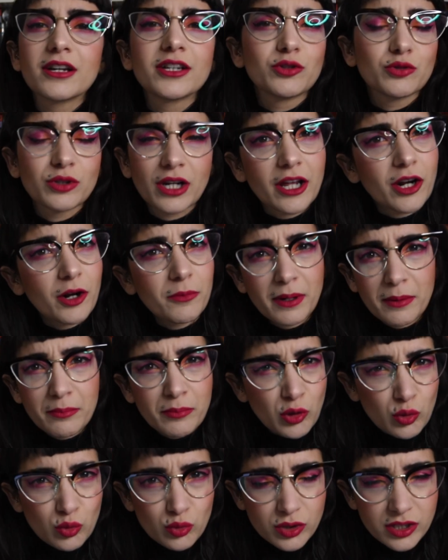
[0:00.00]
in una roba
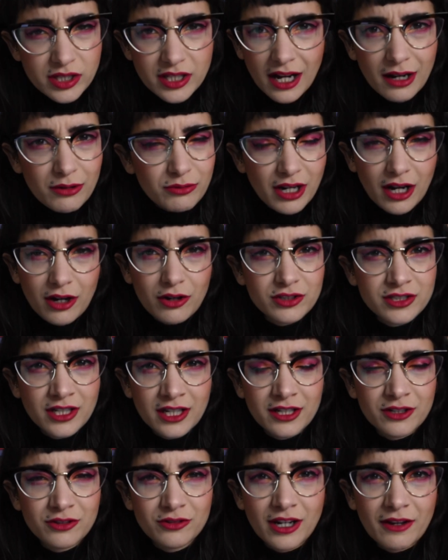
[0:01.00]
brutta, una cosa
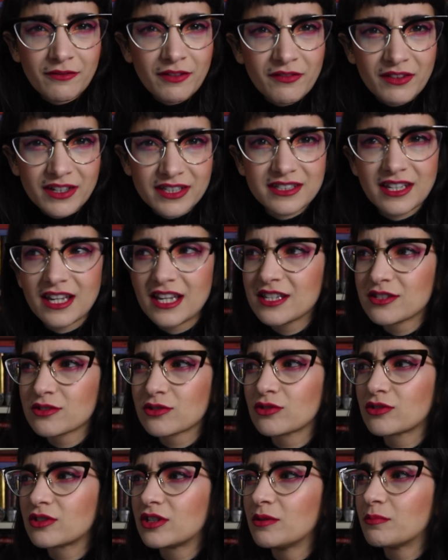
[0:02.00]
che non aveva
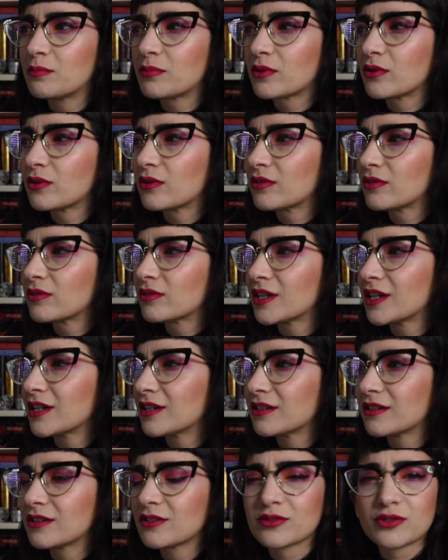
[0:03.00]
senso, tipo
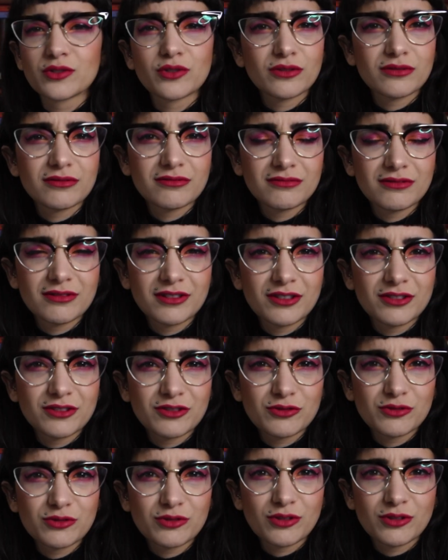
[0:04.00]
io sono, io
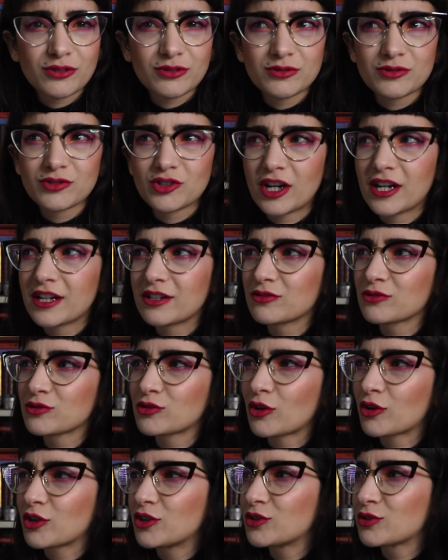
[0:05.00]
non so, cioè non
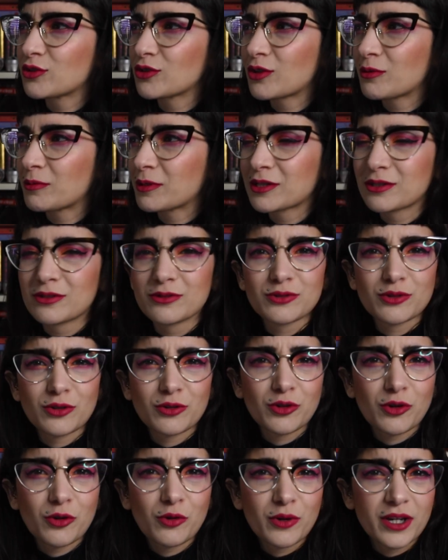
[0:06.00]
so chi sono,
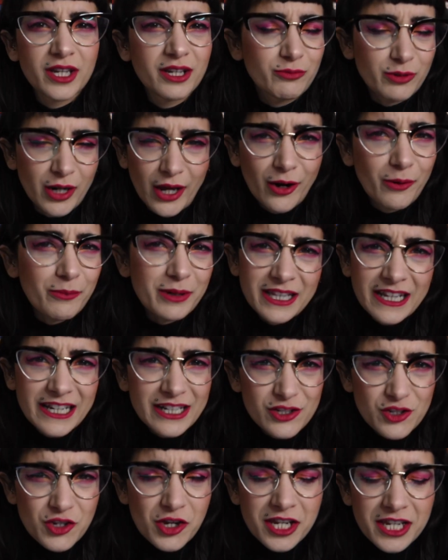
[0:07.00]
sono qui, una roba
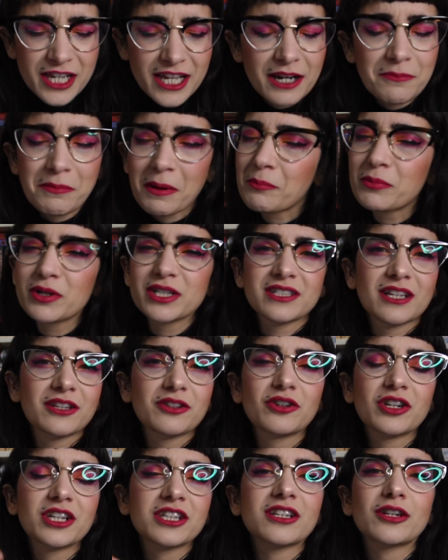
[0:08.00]
del genere, ma poi è
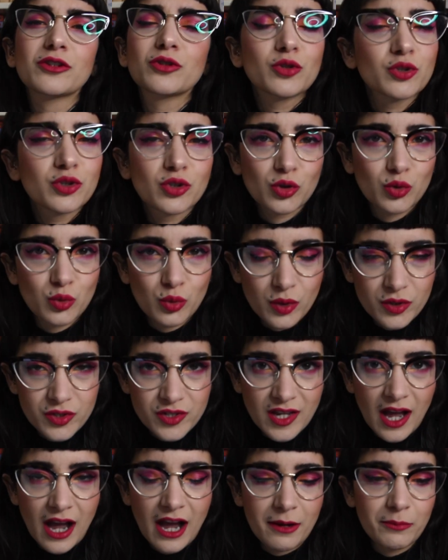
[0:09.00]
stato ritradotto Tuo
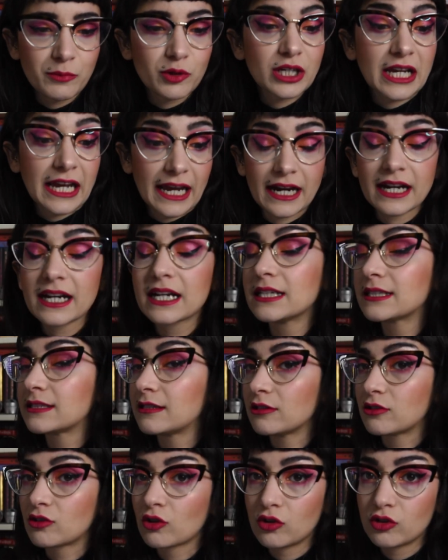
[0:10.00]
Simon, che è anche il
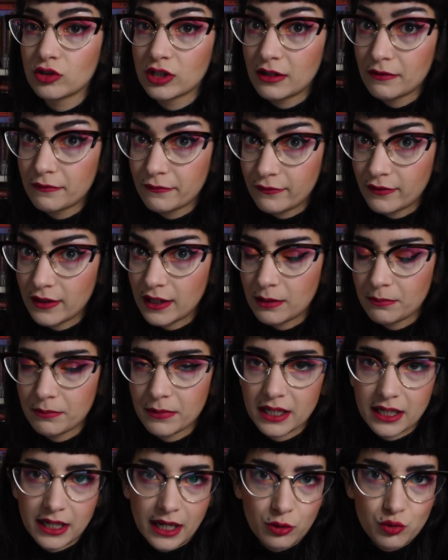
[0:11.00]
titolo del
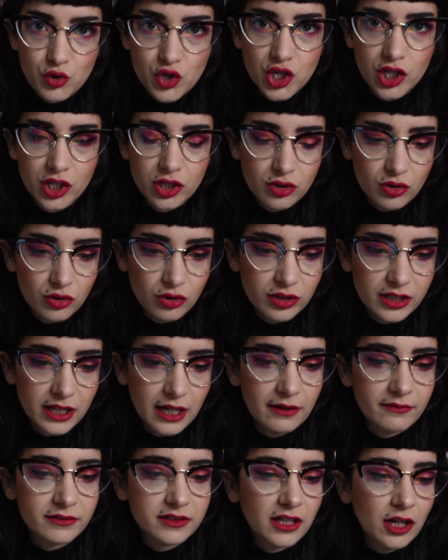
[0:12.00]
film che è uscito,
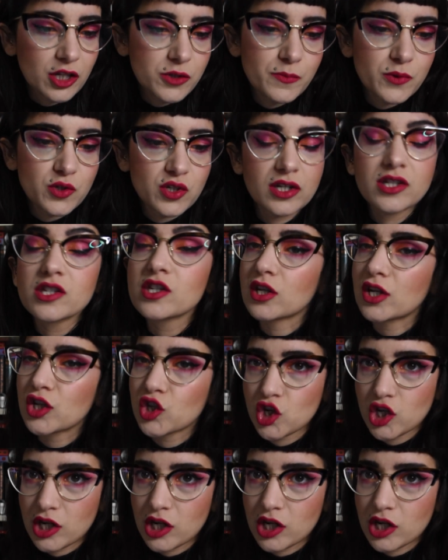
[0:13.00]
della trasposizione